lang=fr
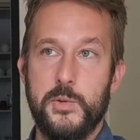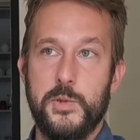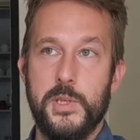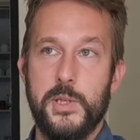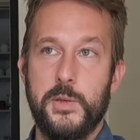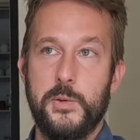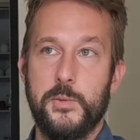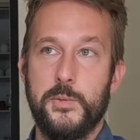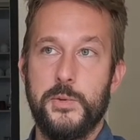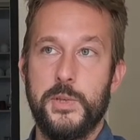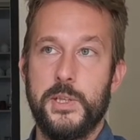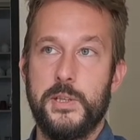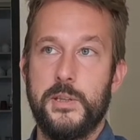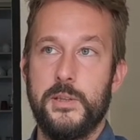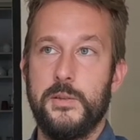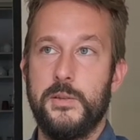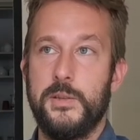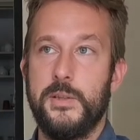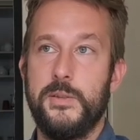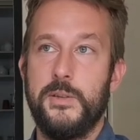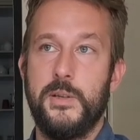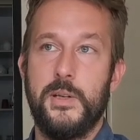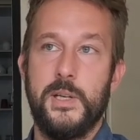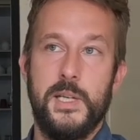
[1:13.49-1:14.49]
je l'ai contacté en
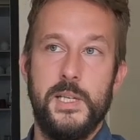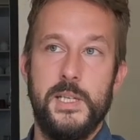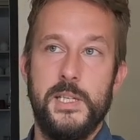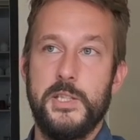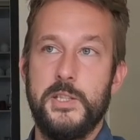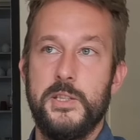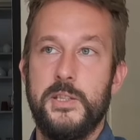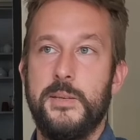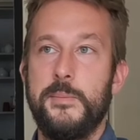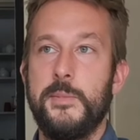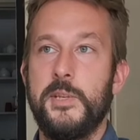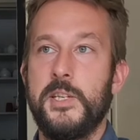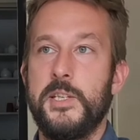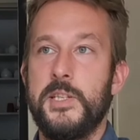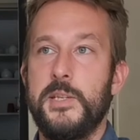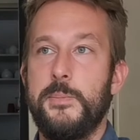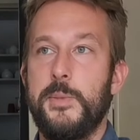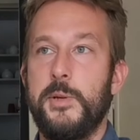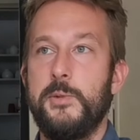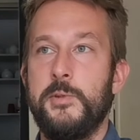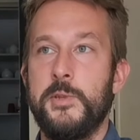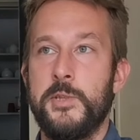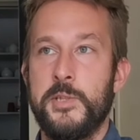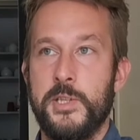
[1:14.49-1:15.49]
lui disant Hey, j'ai déménagé
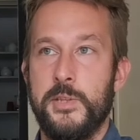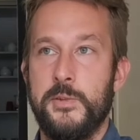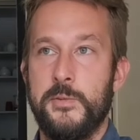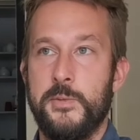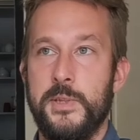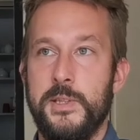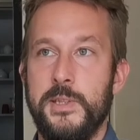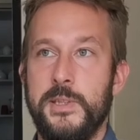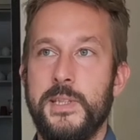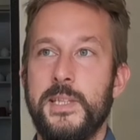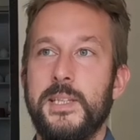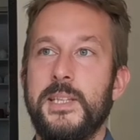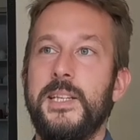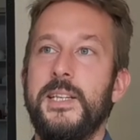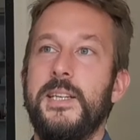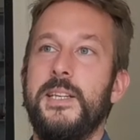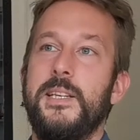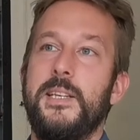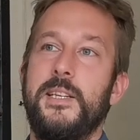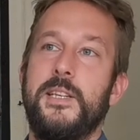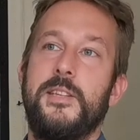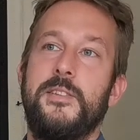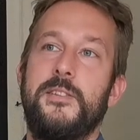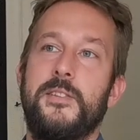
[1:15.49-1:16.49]
pas loin de chez toi.
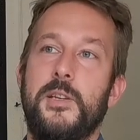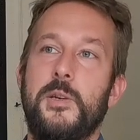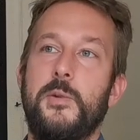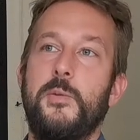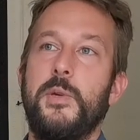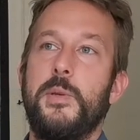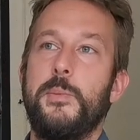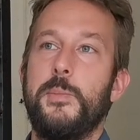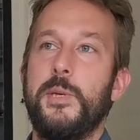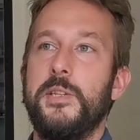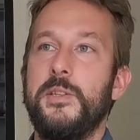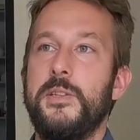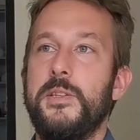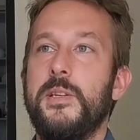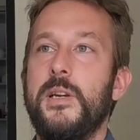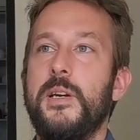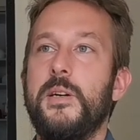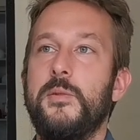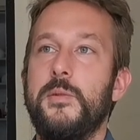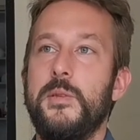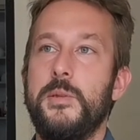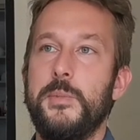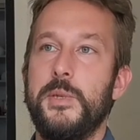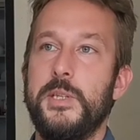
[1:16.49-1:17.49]
Et c'est là où il m'a dit
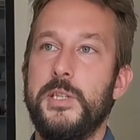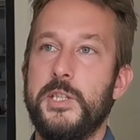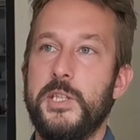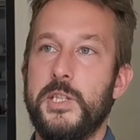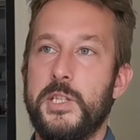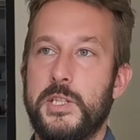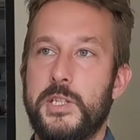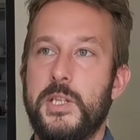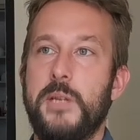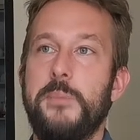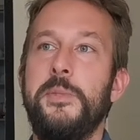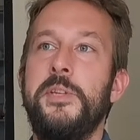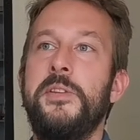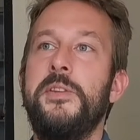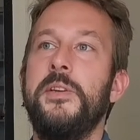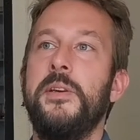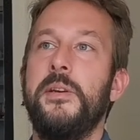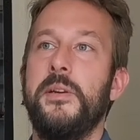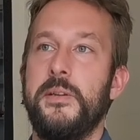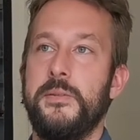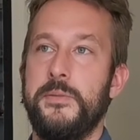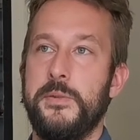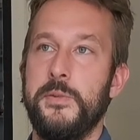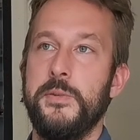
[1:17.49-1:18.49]
Ah oui, mais j'habitais
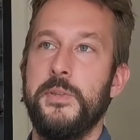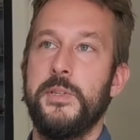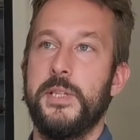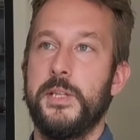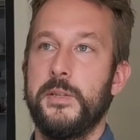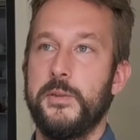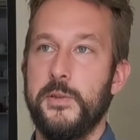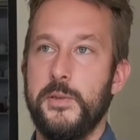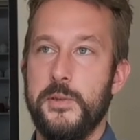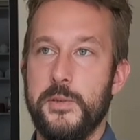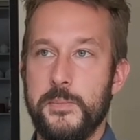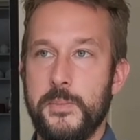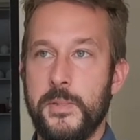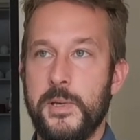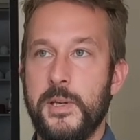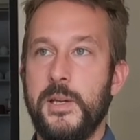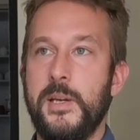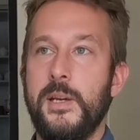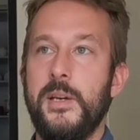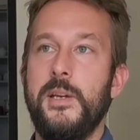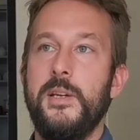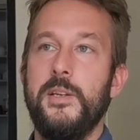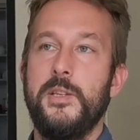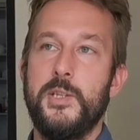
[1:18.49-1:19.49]
avant dans la Drôme,
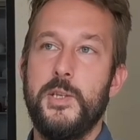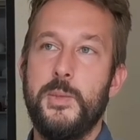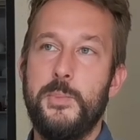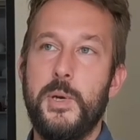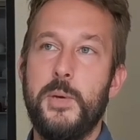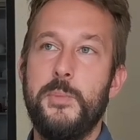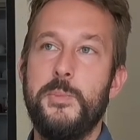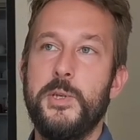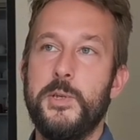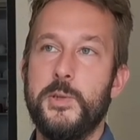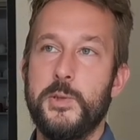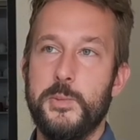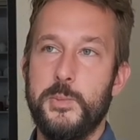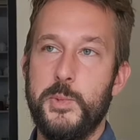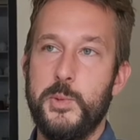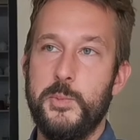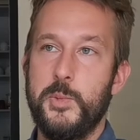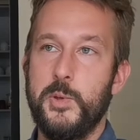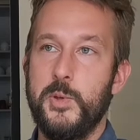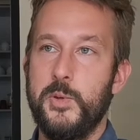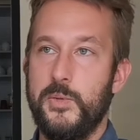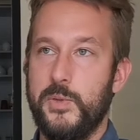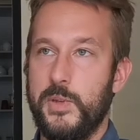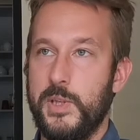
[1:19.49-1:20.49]
j'ai pas mis à jour mon
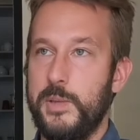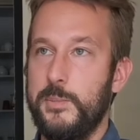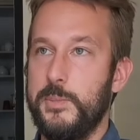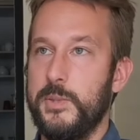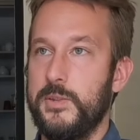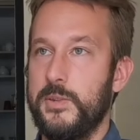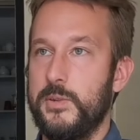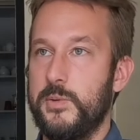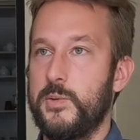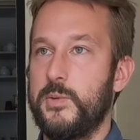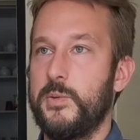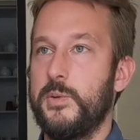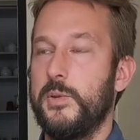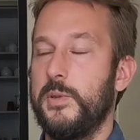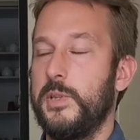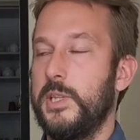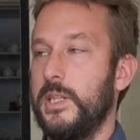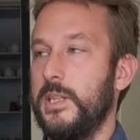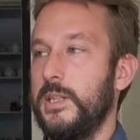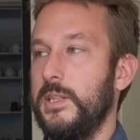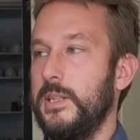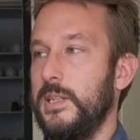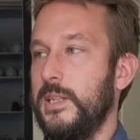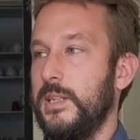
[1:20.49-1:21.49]
profil, mais c'est toujours le
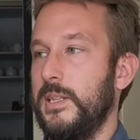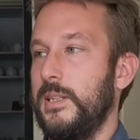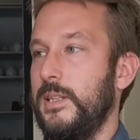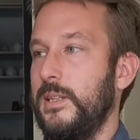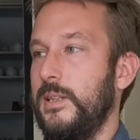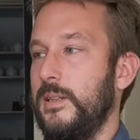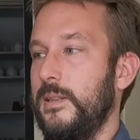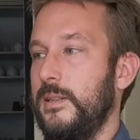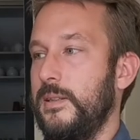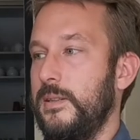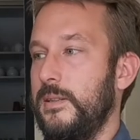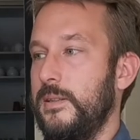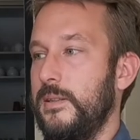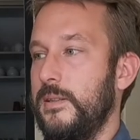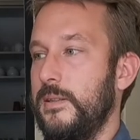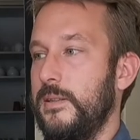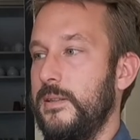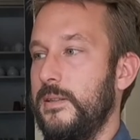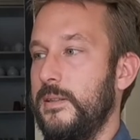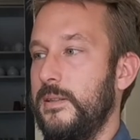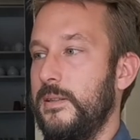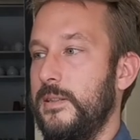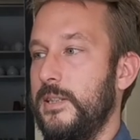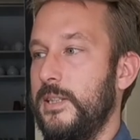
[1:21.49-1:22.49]
cas.
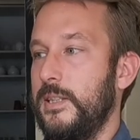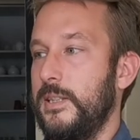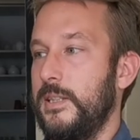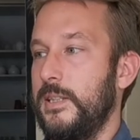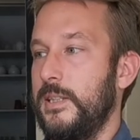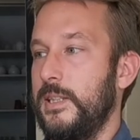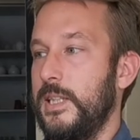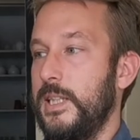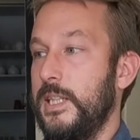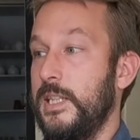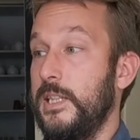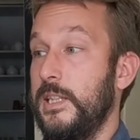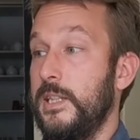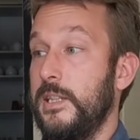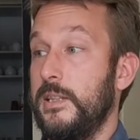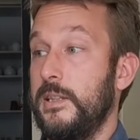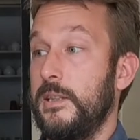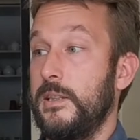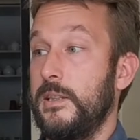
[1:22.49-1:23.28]
Euh, et